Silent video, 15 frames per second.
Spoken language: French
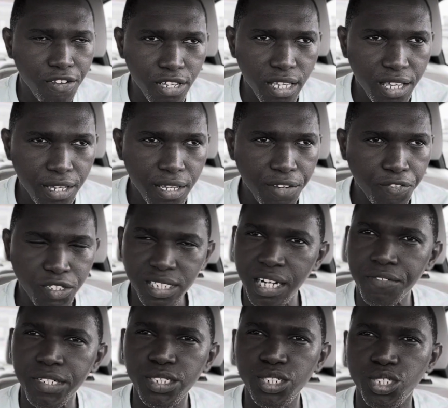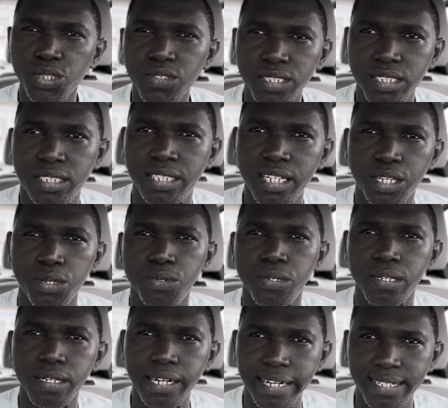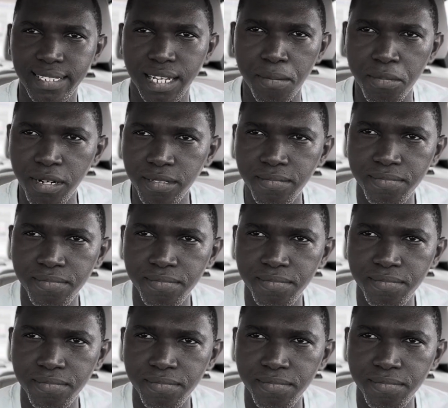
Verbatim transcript: il, faut savoir une chose, c'est que récemment,